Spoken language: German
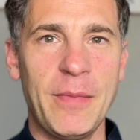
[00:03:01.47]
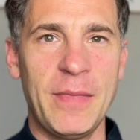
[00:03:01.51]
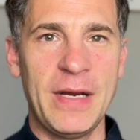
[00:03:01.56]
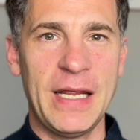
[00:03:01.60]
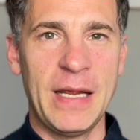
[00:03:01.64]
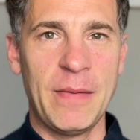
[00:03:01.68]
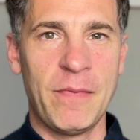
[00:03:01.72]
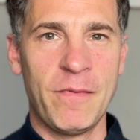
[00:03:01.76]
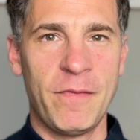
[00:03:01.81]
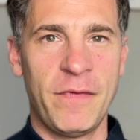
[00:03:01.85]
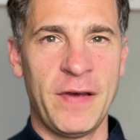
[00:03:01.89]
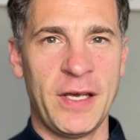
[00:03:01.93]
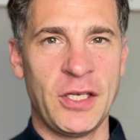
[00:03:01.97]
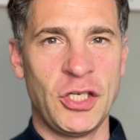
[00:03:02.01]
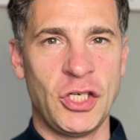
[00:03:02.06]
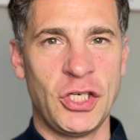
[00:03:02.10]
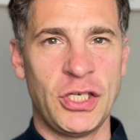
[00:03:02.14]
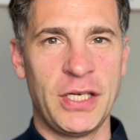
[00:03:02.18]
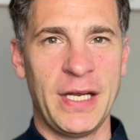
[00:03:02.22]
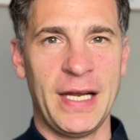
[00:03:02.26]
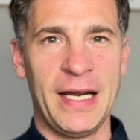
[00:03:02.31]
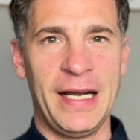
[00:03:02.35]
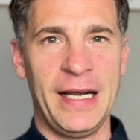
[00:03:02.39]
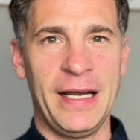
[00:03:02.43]
Leben
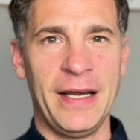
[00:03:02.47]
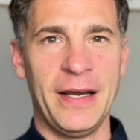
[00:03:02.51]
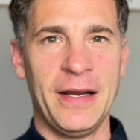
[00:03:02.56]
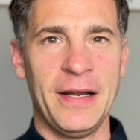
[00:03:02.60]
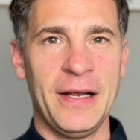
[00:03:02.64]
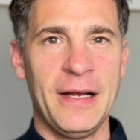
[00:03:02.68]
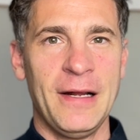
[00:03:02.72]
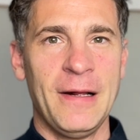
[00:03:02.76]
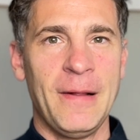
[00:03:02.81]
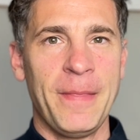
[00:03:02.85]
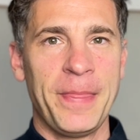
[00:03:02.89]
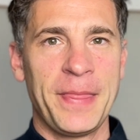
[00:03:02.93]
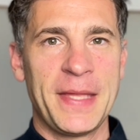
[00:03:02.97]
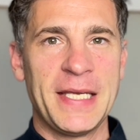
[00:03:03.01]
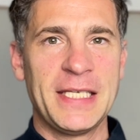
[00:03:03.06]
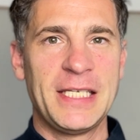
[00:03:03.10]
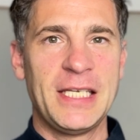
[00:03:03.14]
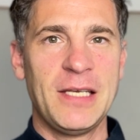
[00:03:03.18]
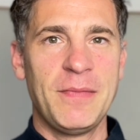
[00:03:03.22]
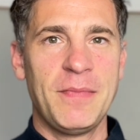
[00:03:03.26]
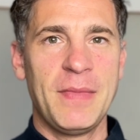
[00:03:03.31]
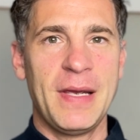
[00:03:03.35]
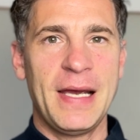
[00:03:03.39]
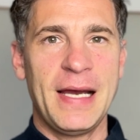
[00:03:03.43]
feststellen. Dass
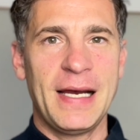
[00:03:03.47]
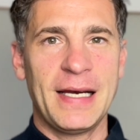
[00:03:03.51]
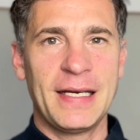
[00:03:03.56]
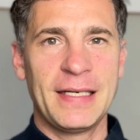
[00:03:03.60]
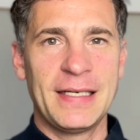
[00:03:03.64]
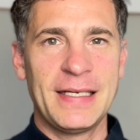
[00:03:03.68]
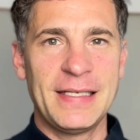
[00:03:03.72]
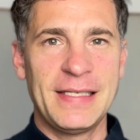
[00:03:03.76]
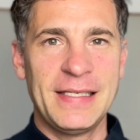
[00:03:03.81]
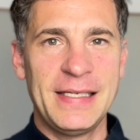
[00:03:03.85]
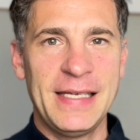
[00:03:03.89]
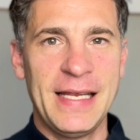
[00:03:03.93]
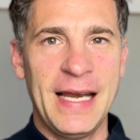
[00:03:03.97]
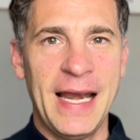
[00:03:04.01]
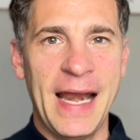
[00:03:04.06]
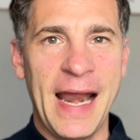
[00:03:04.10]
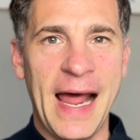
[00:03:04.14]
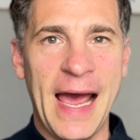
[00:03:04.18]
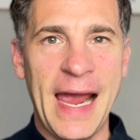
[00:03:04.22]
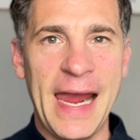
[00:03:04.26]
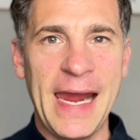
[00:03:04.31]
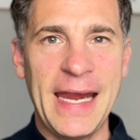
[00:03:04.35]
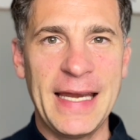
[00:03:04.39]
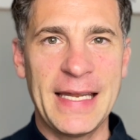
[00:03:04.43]
sie merken, dass sie
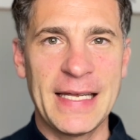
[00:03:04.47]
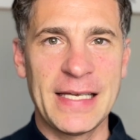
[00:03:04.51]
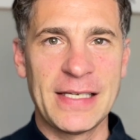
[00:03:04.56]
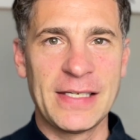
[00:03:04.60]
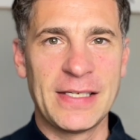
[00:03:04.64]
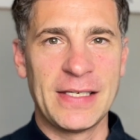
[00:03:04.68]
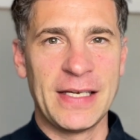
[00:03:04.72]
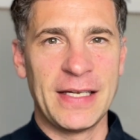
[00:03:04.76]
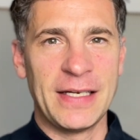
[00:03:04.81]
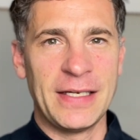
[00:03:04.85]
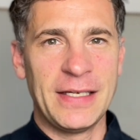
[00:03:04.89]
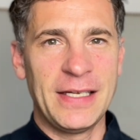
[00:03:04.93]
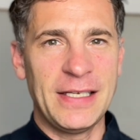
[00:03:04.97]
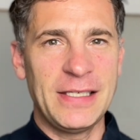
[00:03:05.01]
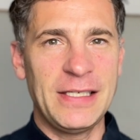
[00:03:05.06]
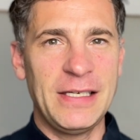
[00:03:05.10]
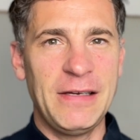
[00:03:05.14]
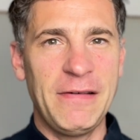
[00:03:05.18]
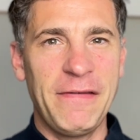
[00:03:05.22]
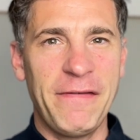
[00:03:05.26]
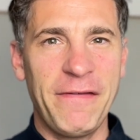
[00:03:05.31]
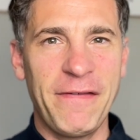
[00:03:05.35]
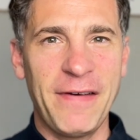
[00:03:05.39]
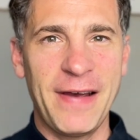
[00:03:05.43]
leichter sind, dass
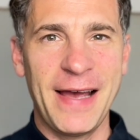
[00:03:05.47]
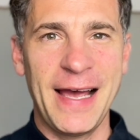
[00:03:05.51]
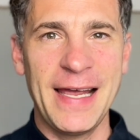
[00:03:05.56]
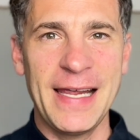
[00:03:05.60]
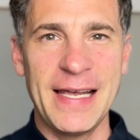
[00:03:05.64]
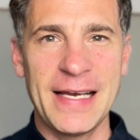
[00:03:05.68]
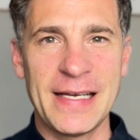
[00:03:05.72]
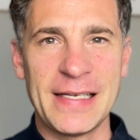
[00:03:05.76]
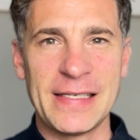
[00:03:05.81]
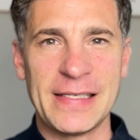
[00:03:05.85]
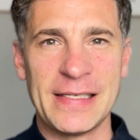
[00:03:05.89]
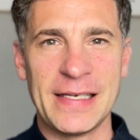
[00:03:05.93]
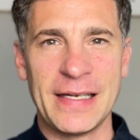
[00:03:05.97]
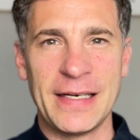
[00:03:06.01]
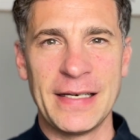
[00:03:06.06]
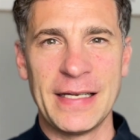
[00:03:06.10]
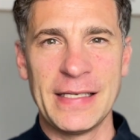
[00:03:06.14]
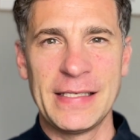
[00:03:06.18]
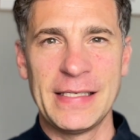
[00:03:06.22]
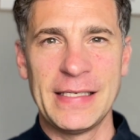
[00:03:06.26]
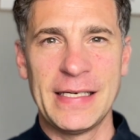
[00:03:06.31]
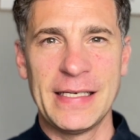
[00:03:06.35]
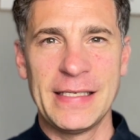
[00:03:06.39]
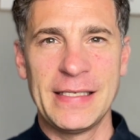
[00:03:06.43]
sie freier sind,
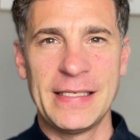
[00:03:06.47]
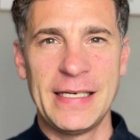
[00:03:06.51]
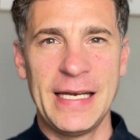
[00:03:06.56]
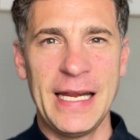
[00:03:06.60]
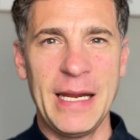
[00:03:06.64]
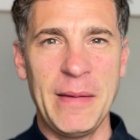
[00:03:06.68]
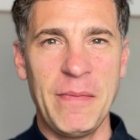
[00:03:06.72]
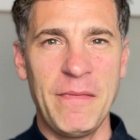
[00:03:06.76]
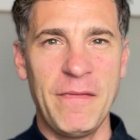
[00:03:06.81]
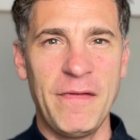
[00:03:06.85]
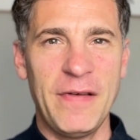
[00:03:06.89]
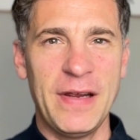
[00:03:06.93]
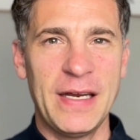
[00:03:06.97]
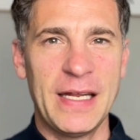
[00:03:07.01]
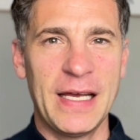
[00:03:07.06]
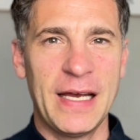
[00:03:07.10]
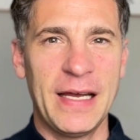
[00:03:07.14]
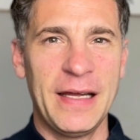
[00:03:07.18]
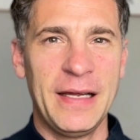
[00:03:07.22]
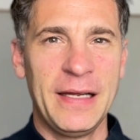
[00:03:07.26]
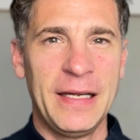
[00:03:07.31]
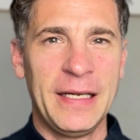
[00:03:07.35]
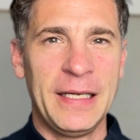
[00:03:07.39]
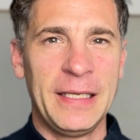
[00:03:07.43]
dass sie das Leben
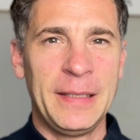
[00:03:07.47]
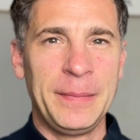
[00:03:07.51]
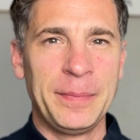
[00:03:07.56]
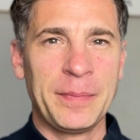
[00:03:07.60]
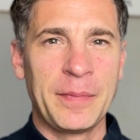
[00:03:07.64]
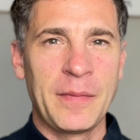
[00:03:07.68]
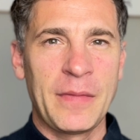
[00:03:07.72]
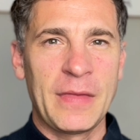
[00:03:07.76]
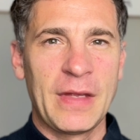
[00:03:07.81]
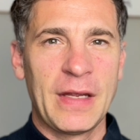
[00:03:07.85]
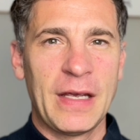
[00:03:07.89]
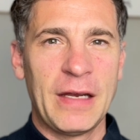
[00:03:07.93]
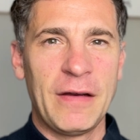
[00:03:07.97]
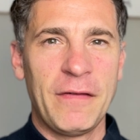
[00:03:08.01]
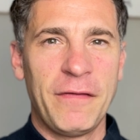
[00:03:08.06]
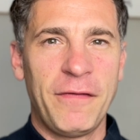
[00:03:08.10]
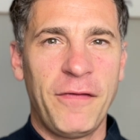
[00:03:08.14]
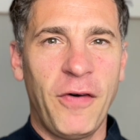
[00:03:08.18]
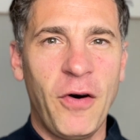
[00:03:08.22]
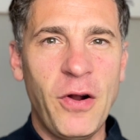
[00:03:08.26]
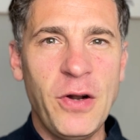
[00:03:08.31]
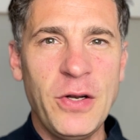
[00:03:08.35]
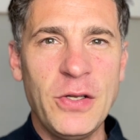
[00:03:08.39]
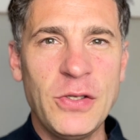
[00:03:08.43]
wieder in
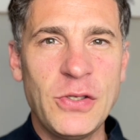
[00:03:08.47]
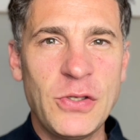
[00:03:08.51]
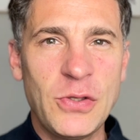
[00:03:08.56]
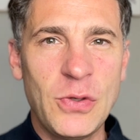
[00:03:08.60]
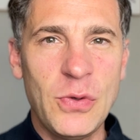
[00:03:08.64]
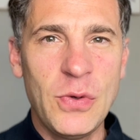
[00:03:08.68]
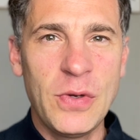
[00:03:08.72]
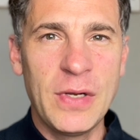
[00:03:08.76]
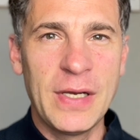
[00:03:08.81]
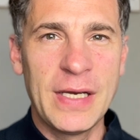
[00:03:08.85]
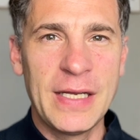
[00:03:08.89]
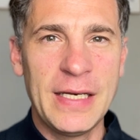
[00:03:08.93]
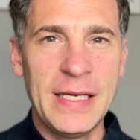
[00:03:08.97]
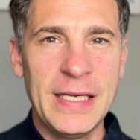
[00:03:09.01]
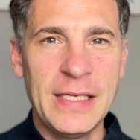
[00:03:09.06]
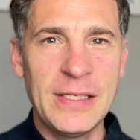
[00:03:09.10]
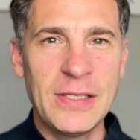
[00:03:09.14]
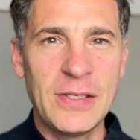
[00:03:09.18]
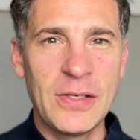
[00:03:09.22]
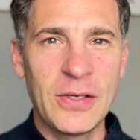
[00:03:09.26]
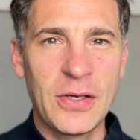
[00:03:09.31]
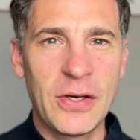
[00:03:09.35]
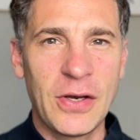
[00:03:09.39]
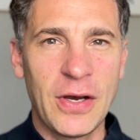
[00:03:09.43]
vollen Zügen
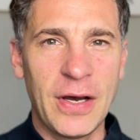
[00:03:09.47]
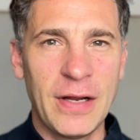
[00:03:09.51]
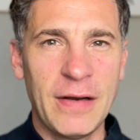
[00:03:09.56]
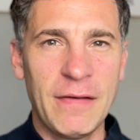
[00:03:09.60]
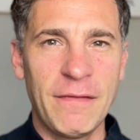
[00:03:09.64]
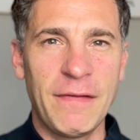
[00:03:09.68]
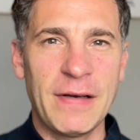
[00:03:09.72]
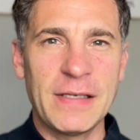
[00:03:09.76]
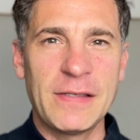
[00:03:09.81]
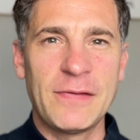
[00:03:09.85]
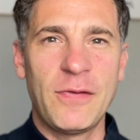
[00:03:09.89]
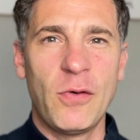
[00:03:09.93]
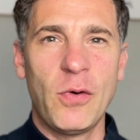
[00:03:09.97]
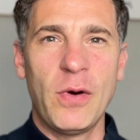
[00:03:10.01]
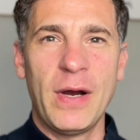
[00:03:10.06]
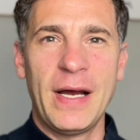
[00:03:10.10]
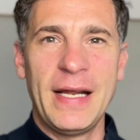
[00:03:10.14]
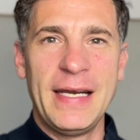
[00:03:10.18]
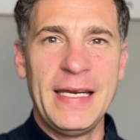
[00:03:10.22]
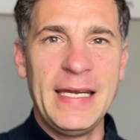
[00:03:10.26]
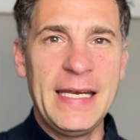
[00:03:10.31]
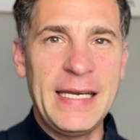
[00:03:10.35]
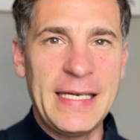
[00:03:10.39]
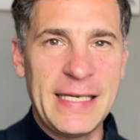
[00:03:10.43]
genießen können, was vorher
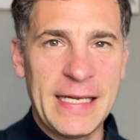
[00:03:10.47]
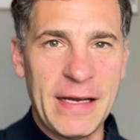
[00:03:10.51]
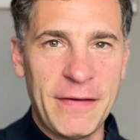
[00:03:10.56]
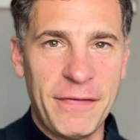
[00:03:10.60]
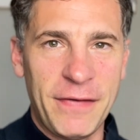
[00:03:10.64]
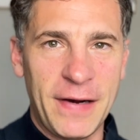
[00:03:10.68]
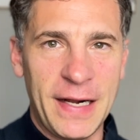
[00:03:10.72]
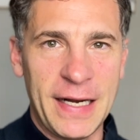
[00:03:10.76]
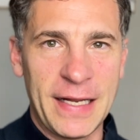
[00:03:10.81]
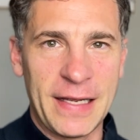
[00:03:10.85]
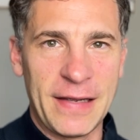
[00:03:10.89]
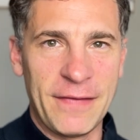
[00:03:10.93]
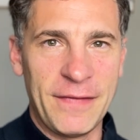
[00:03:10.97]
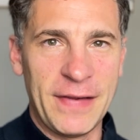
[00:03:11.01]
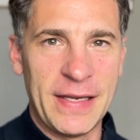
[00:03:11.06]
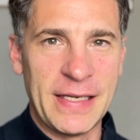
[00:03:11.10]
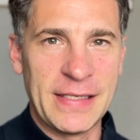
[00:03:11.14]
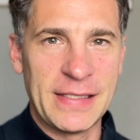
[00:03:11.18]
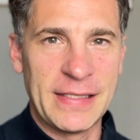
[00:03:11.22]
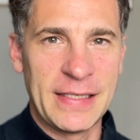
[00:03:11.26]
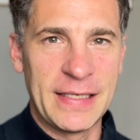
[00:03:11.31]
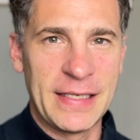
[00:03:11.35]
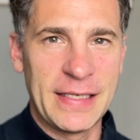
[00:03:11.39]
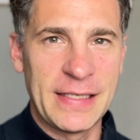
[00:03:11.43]
nicht der Fall
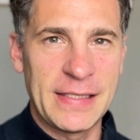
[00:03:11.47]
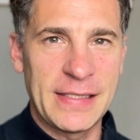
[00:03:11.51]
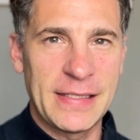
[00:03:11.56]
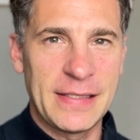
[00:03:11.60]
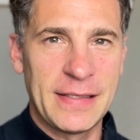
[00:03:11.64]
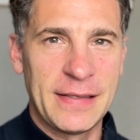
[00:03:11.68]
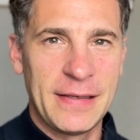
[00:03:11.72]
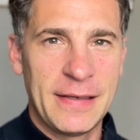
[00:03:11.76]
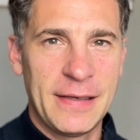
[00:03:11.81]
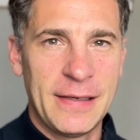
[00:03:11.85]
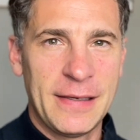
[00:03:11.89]
gewesen ist.